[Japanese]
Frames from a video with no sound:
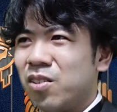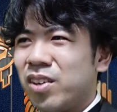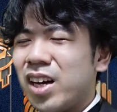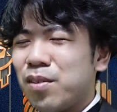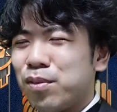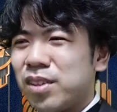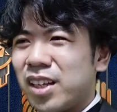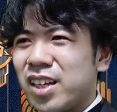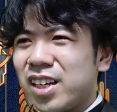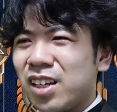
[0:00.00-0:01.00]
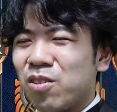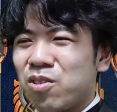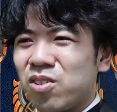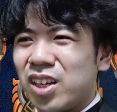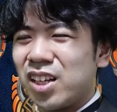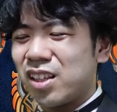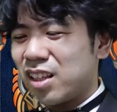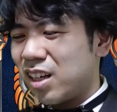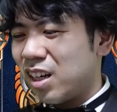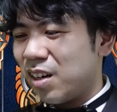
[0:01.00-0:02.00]
ライフ7以下の状態だっ
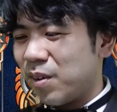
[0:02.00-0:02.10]
たら、